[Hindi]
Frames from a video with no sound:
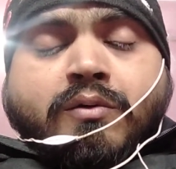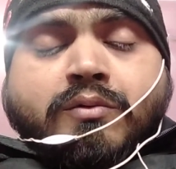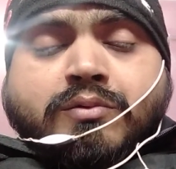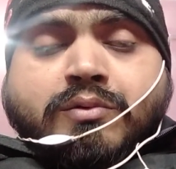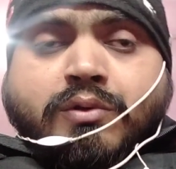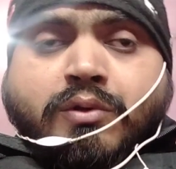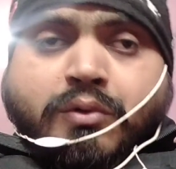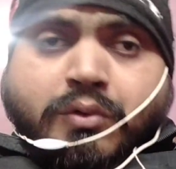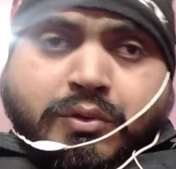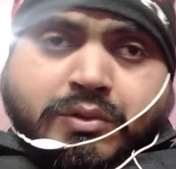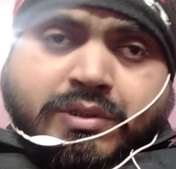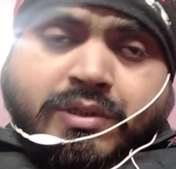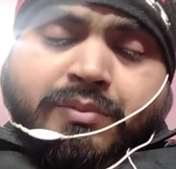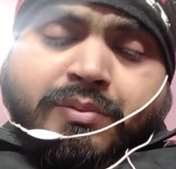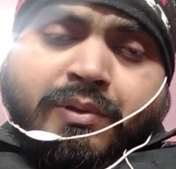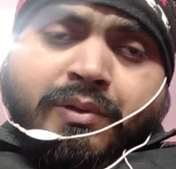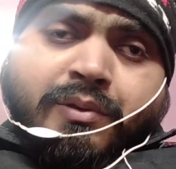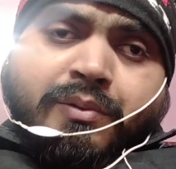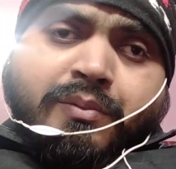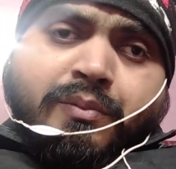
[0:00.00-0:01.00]
उन लोगों से
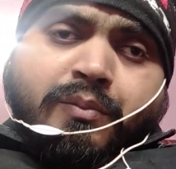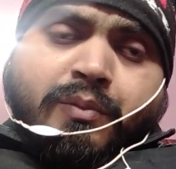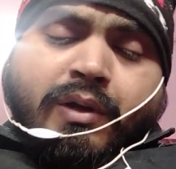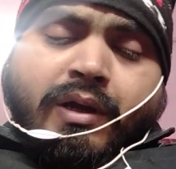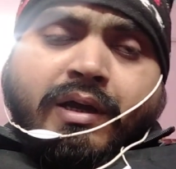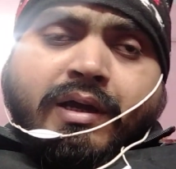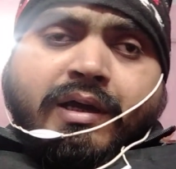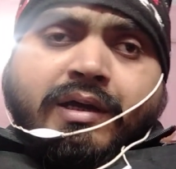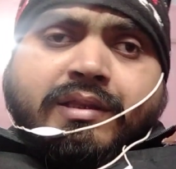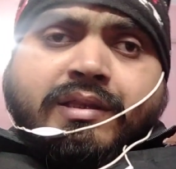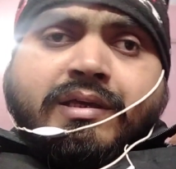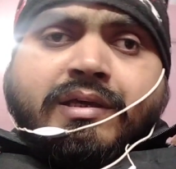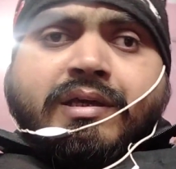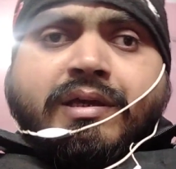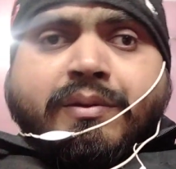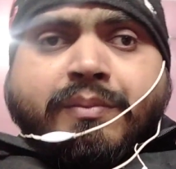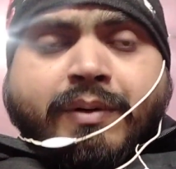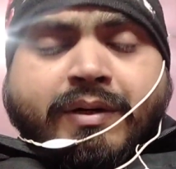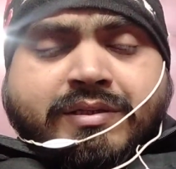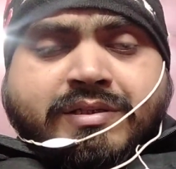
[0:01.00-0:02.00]
भी मुलाकात की
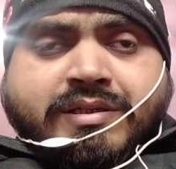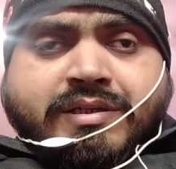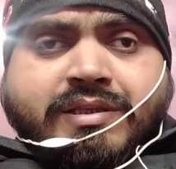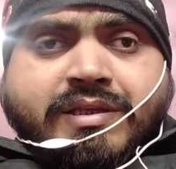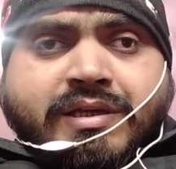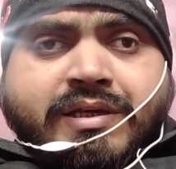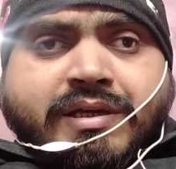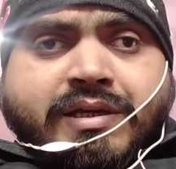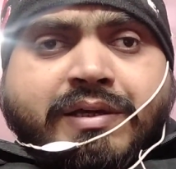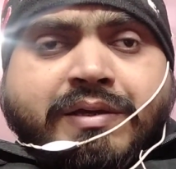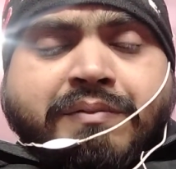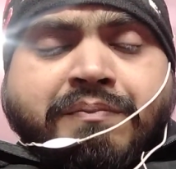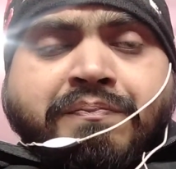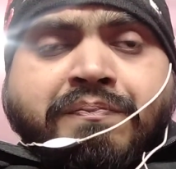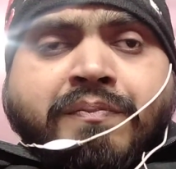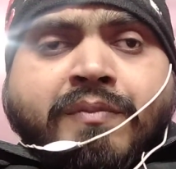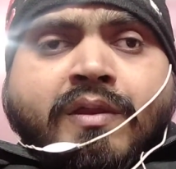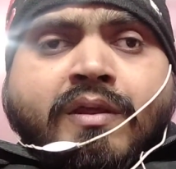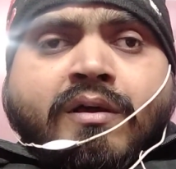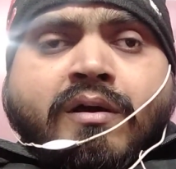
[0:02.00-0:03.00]
गई बातचीत की गई
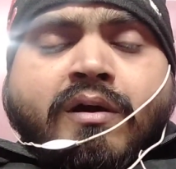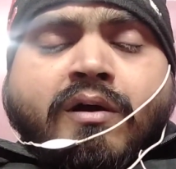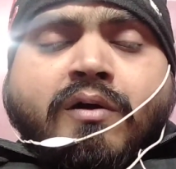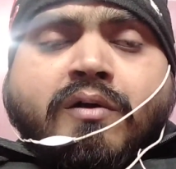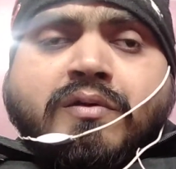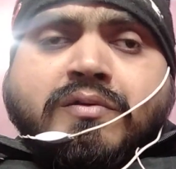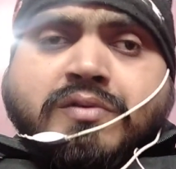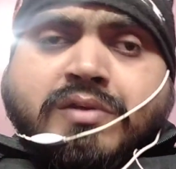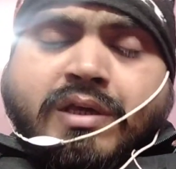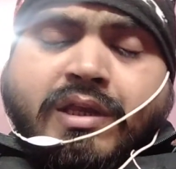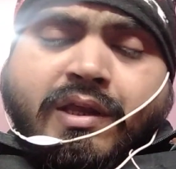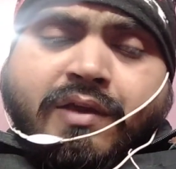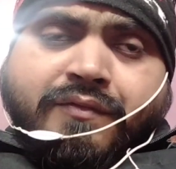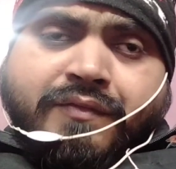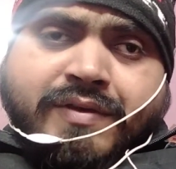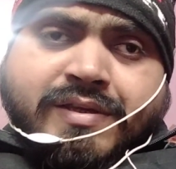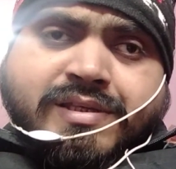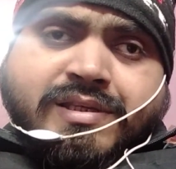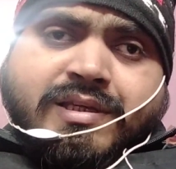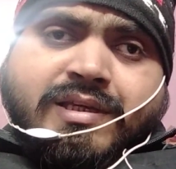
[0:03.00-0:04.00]
और उनसे
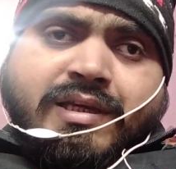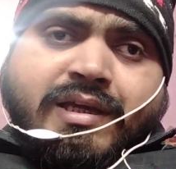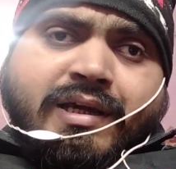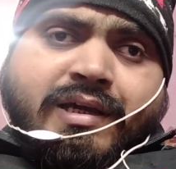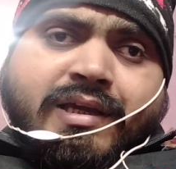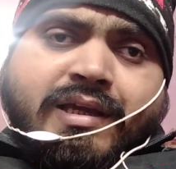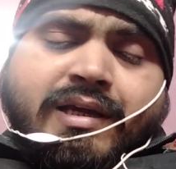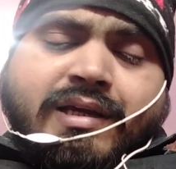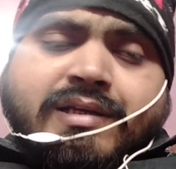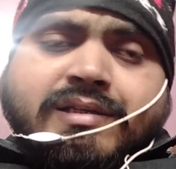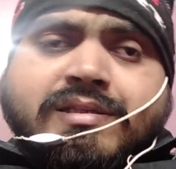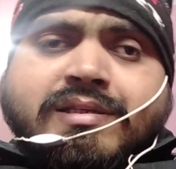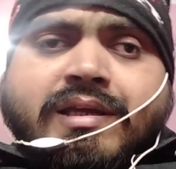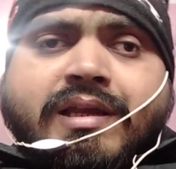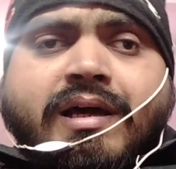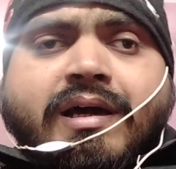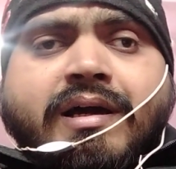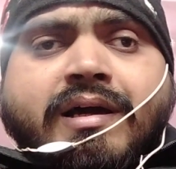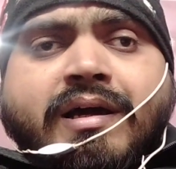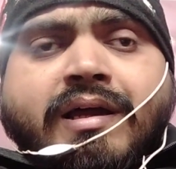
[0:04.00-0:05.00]
रिक्वेस्ट किया गया कि सर
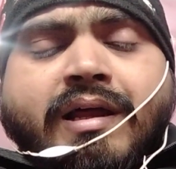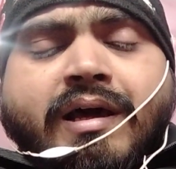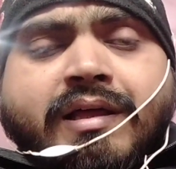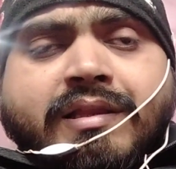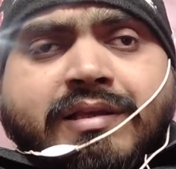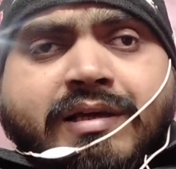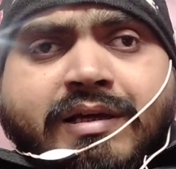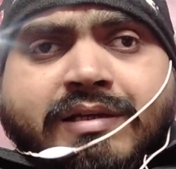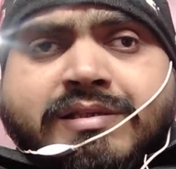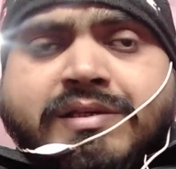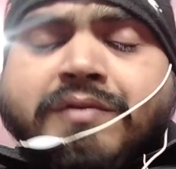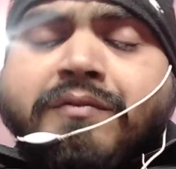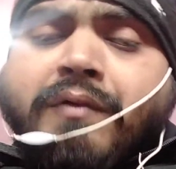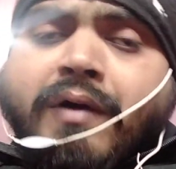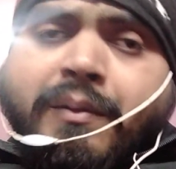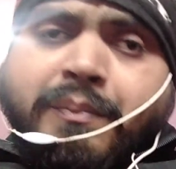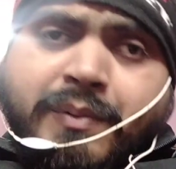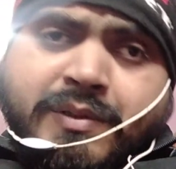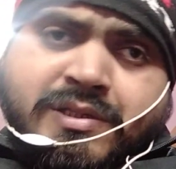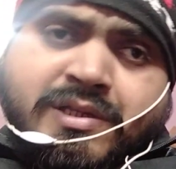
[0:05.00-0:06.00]
अगर अध्याचन
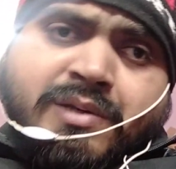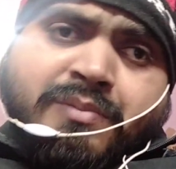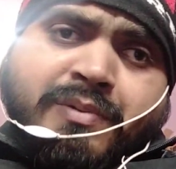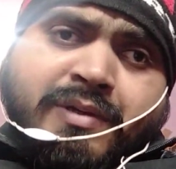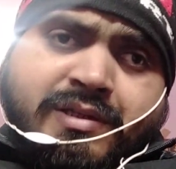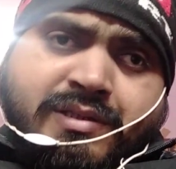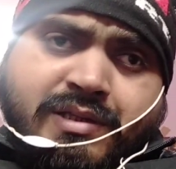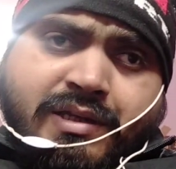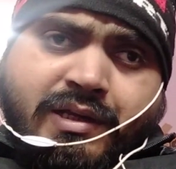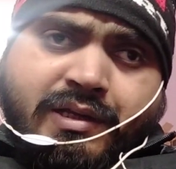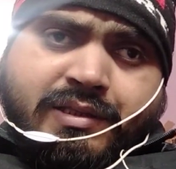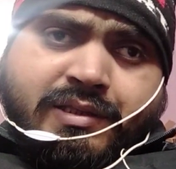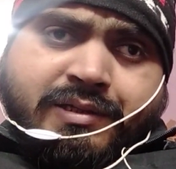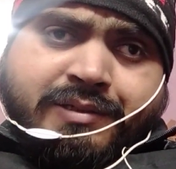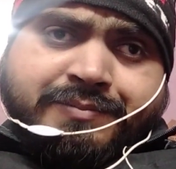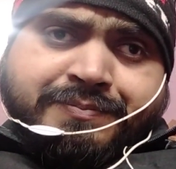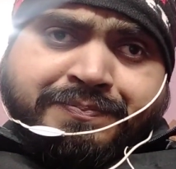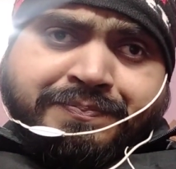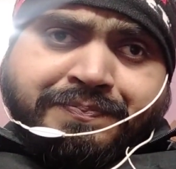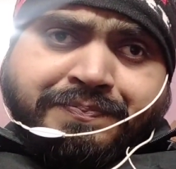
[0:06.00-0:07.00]
वापस ही भेजना था